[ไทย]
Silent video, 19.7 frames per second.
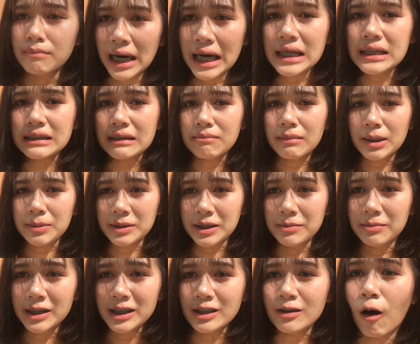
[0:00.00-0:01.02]
มาสำหรับสี
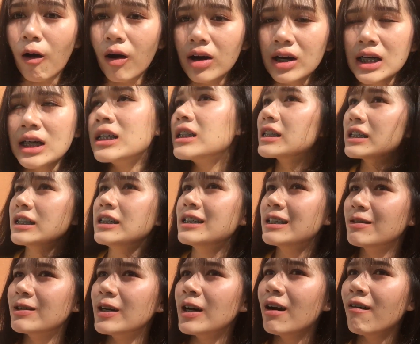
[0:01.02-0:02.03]
เบอร์สองคื
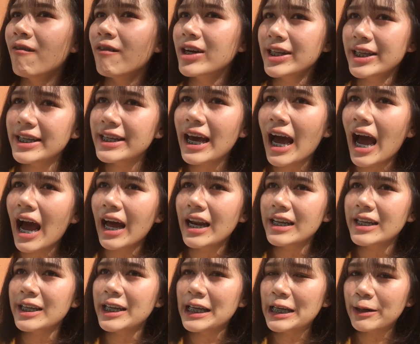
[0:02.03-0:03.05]
อวันนี้ทา
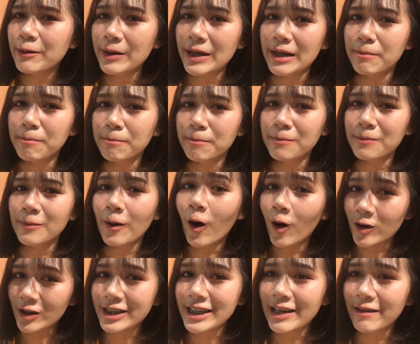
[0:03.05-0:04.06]
ดีดีครีมข
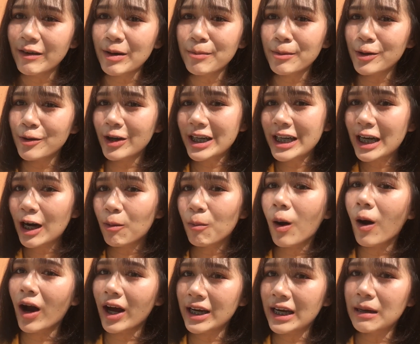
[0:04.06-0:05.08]
องเซเว่นมาด้วยที่เขา
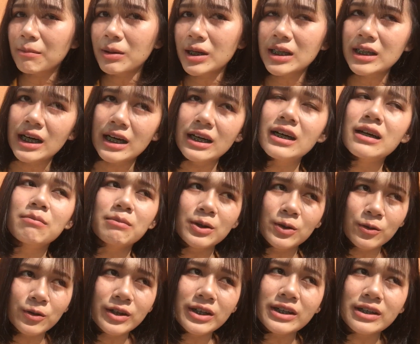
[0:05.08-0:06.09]
บอกกันน้ำกันเหงื่อเออมา
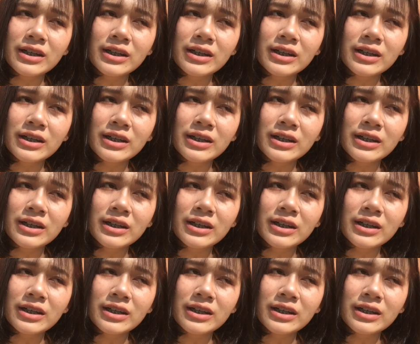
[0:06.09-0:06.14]
ดู